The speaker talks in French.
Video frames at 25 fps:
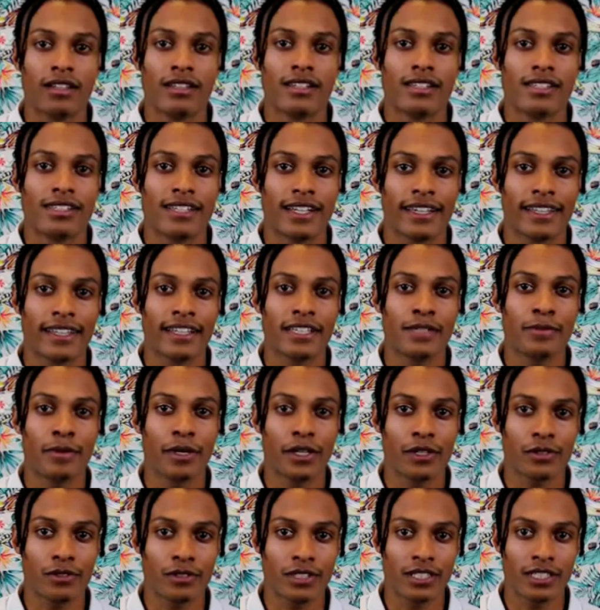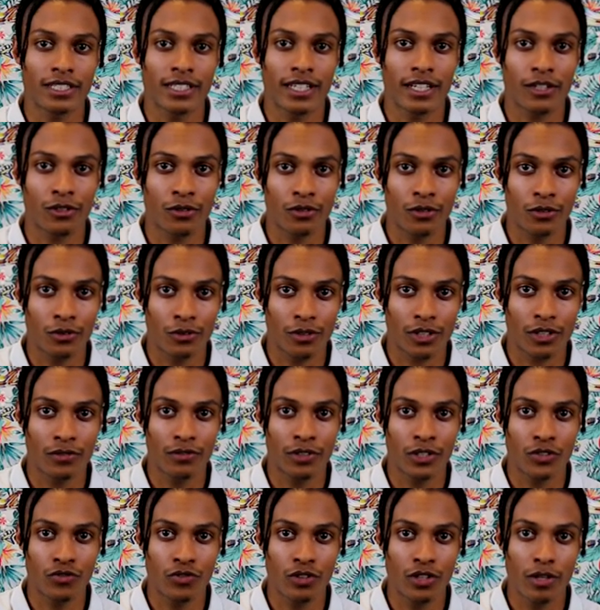Chaque expérience et chaque rencontre
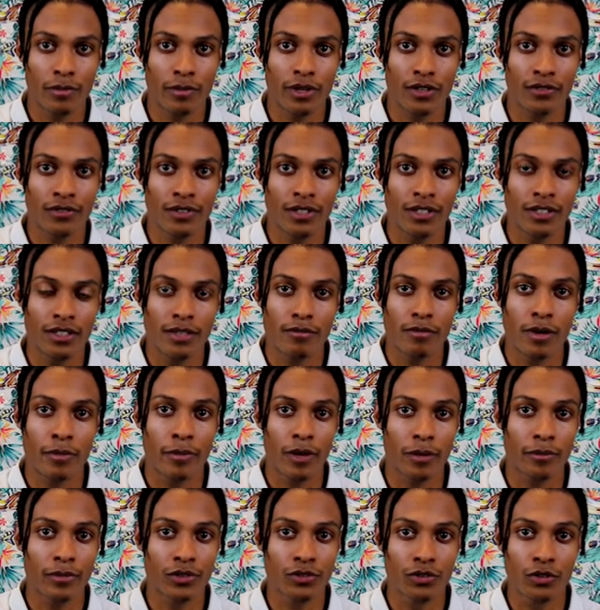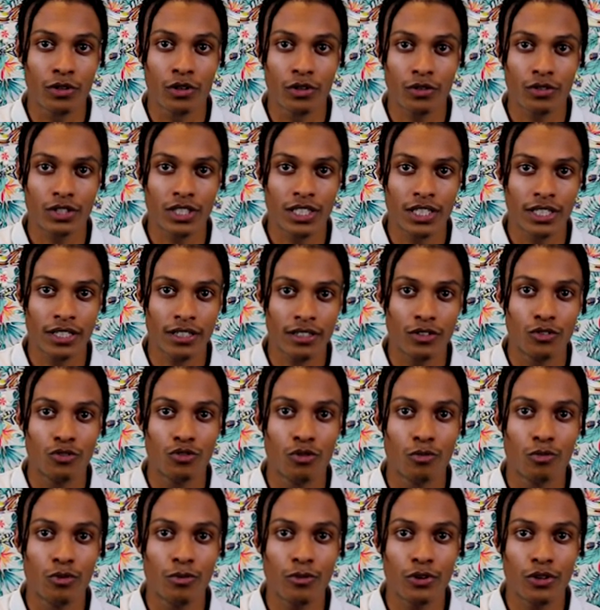effectuée dans ma vie m'a permis de grandir,
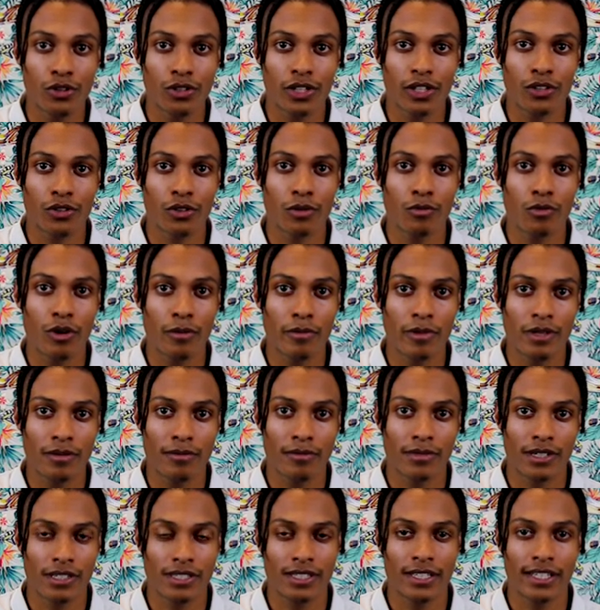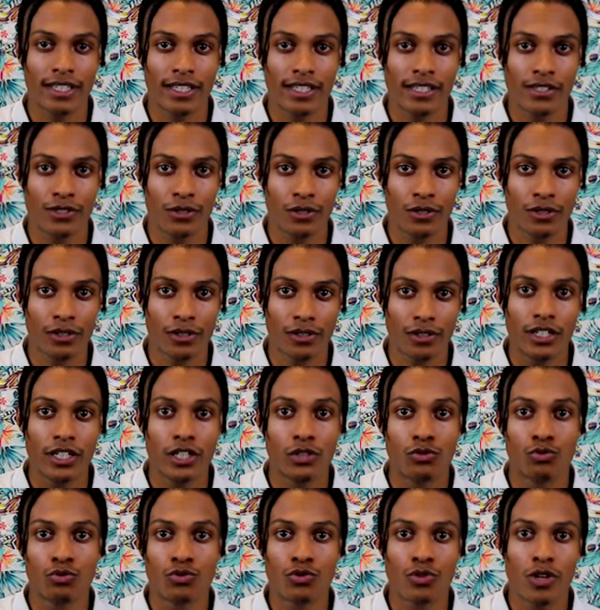de mieux me connaître moi-même ainsi que les autres,
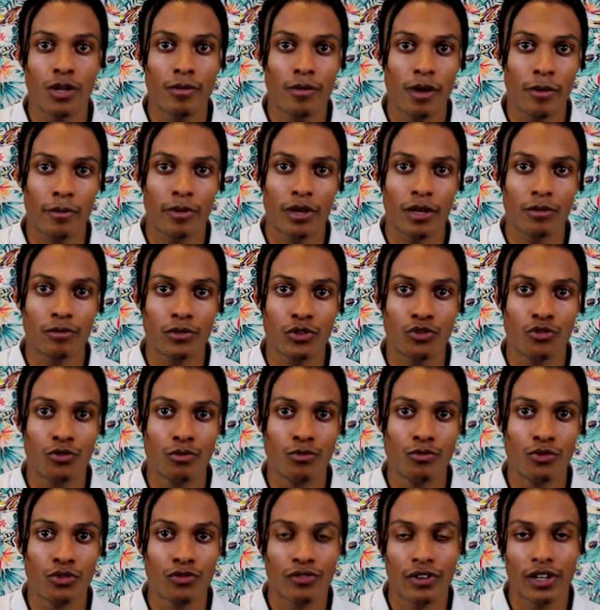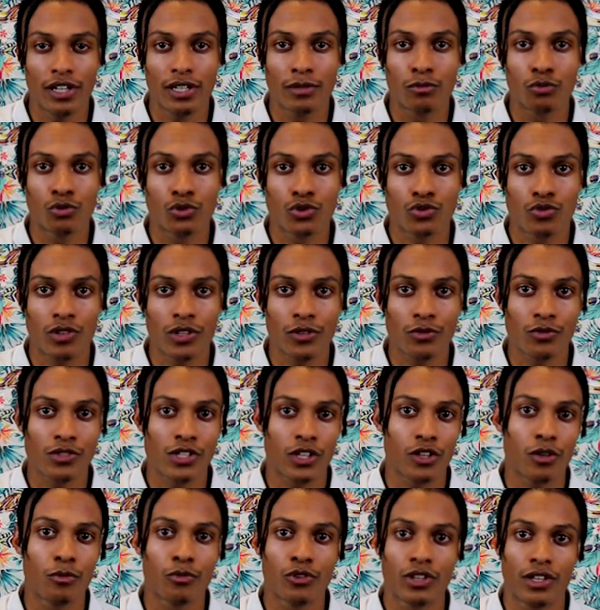et tout cela m'a permis de mieux faire les bons choix
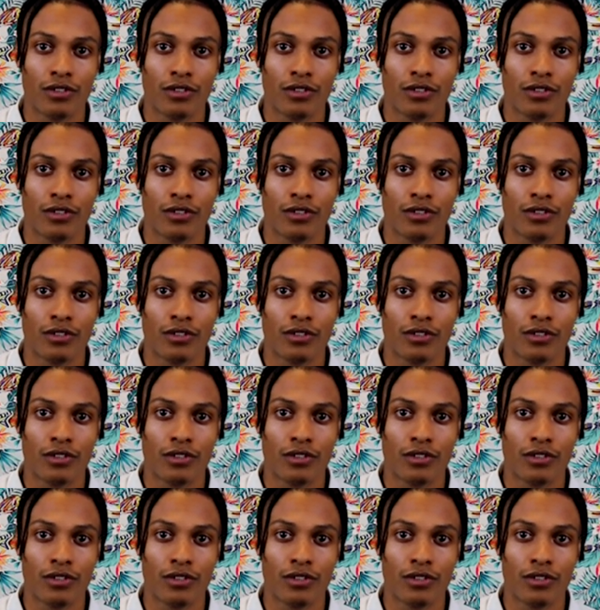concernant mon